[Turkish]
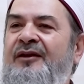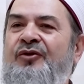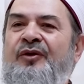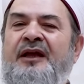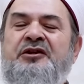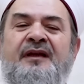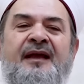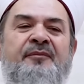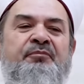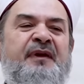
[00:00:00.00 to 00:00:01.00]

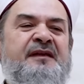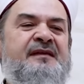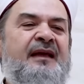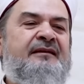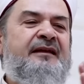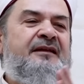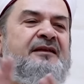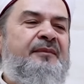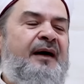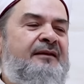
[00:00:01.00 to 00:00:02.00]
Güneşle bizzat
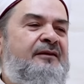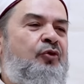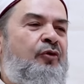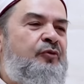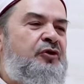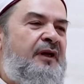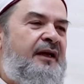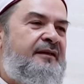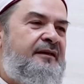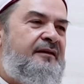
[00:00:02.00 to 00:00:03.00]
irtibat
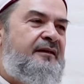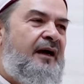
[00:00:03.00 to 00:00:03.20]
kurmuşlardır.